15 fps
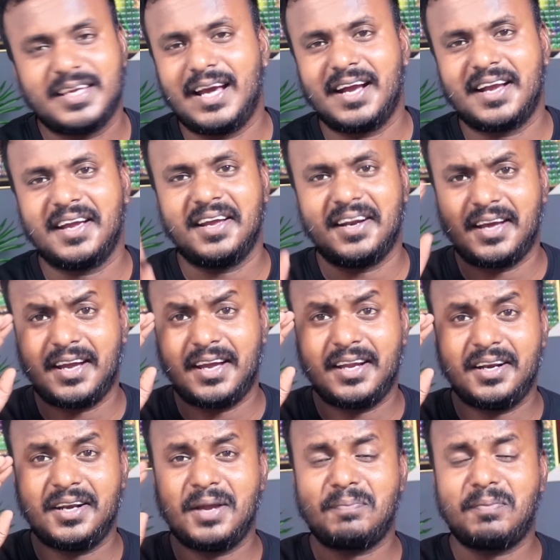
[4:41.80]
क्या कहना
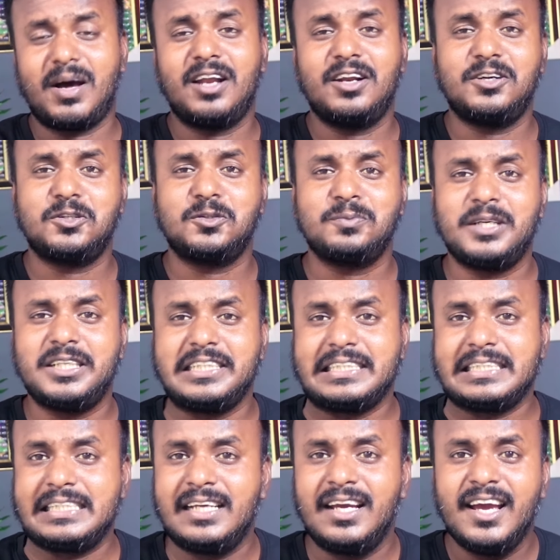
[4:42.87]
है नेपाल
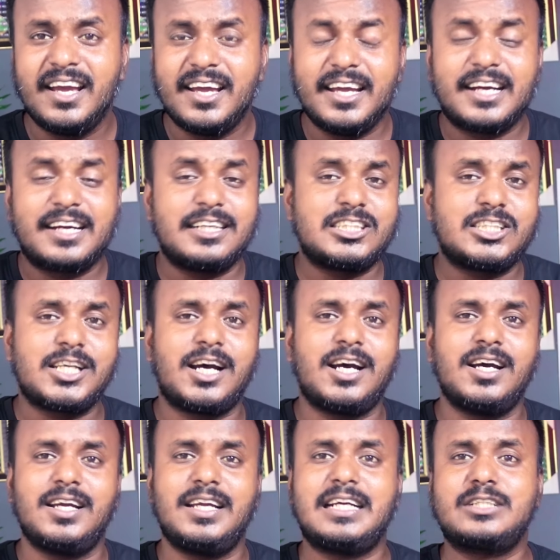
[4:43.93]
ऑटोमेटिक ही एक अच्छा
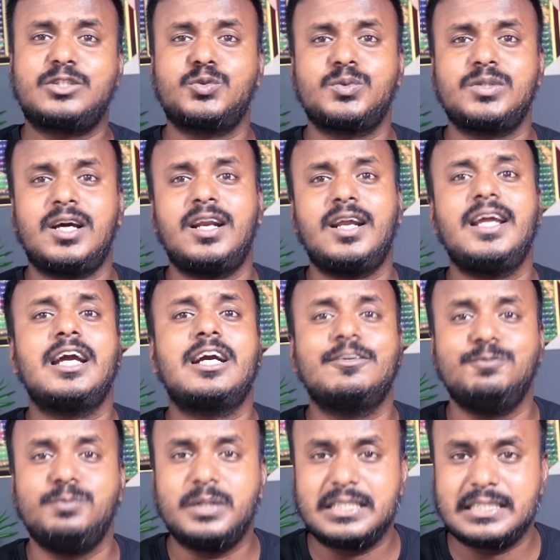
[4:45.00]
एक सुंदर एक
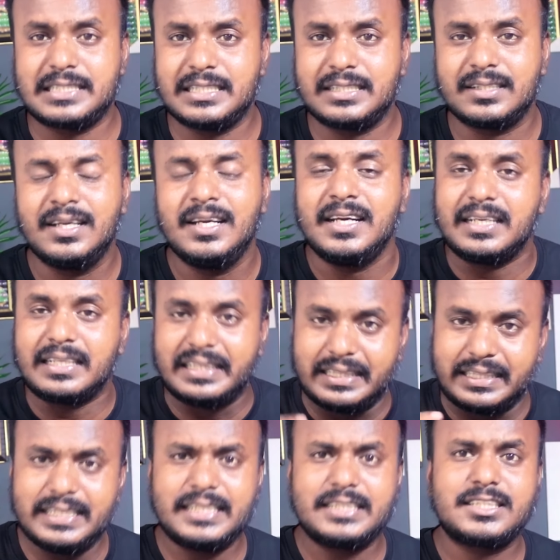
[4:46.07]
विकसित
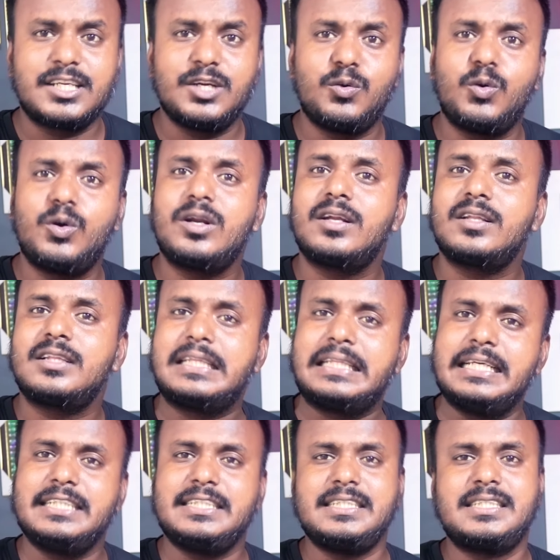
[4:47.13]
देश की ओर
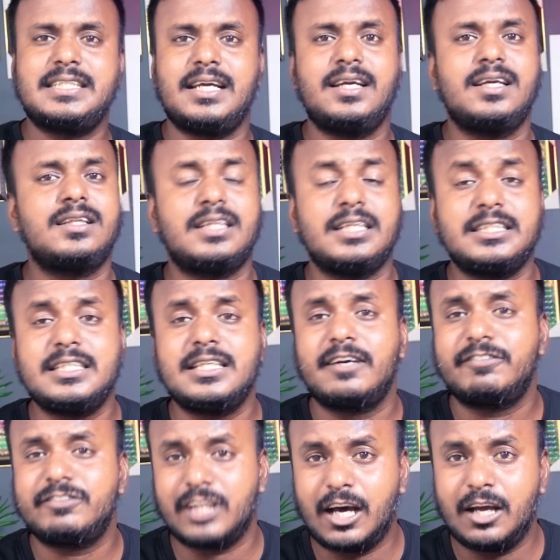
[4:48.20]
तेज़ी से तेज़ी
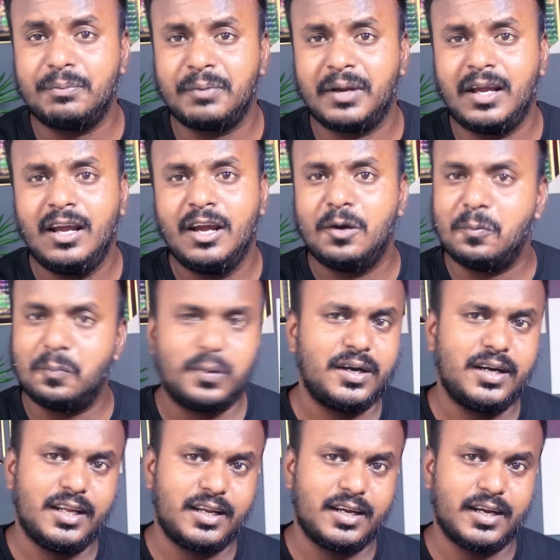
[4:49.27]
रफ्तार में
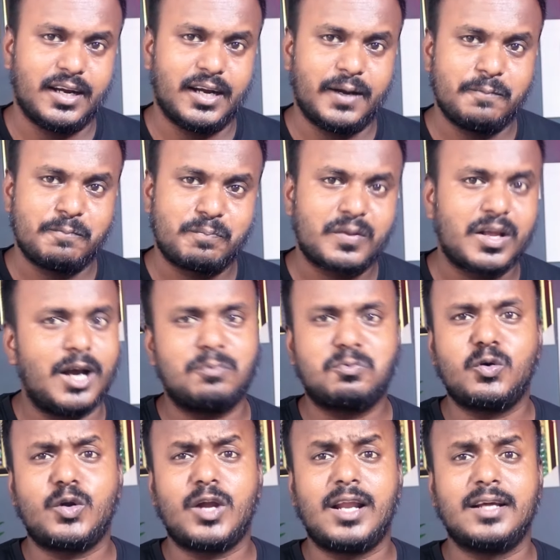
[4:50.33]
बढ़ने लगेगा
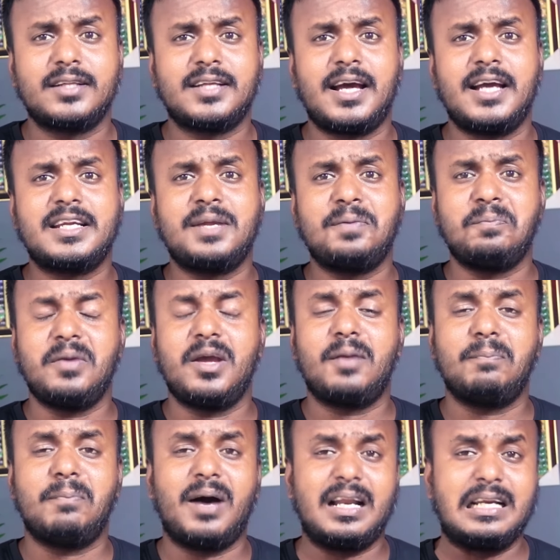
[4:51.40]
आपको क्या लगता है कि
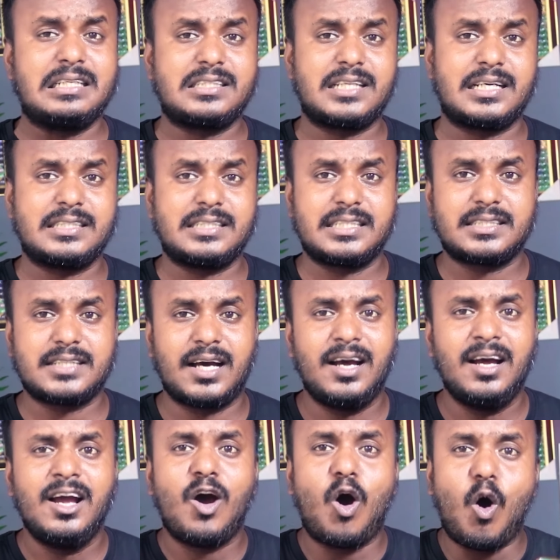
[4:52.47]
मेयर बालेन शाह जैसा
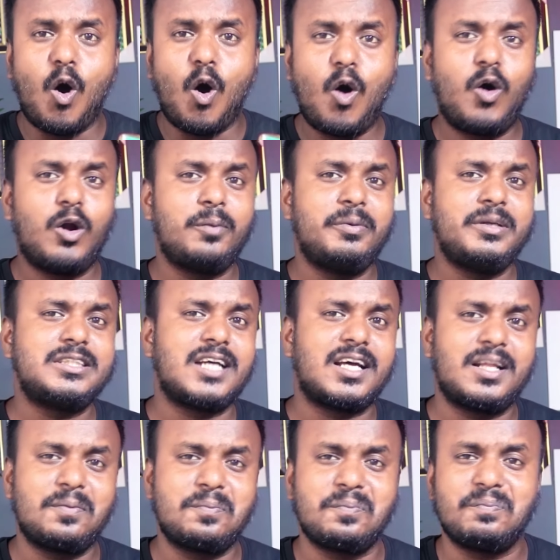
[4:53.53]
और भी
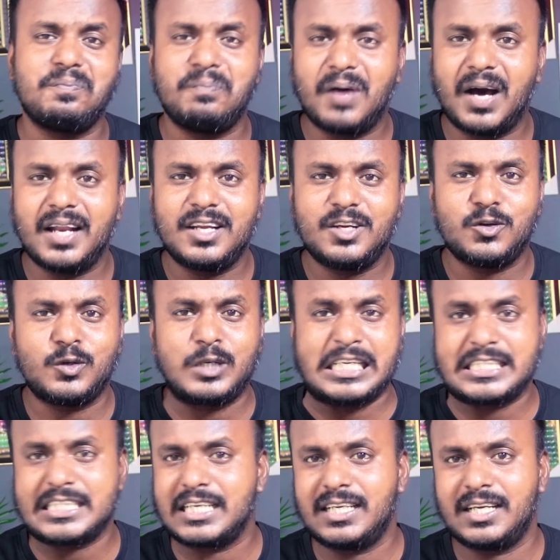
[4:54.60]
ज़्यादा बालेन
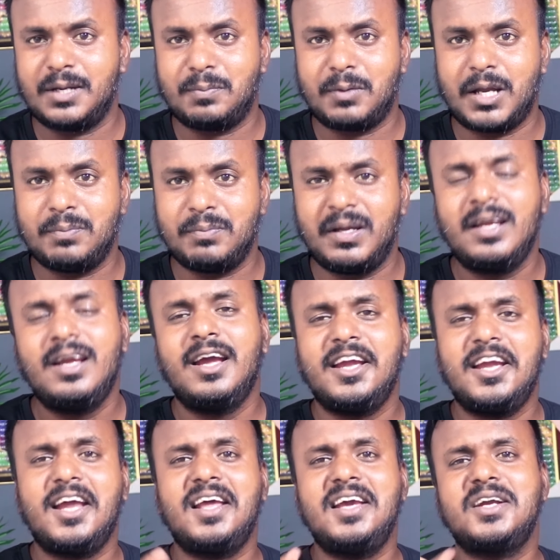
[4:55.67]
होना चाहिए नेपाल में
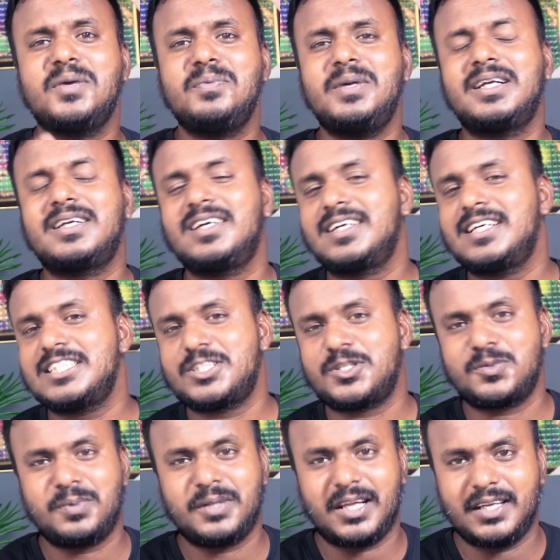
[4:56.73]
या नहीं कमेंट करके
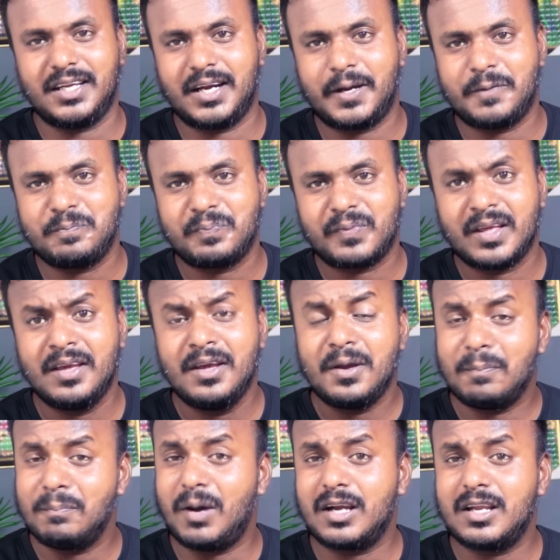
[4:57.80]
ज़रूर बताइएगा
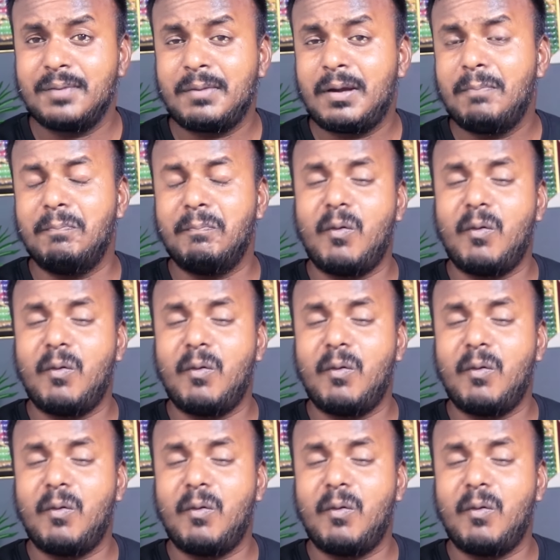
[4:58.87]
बाकी मैं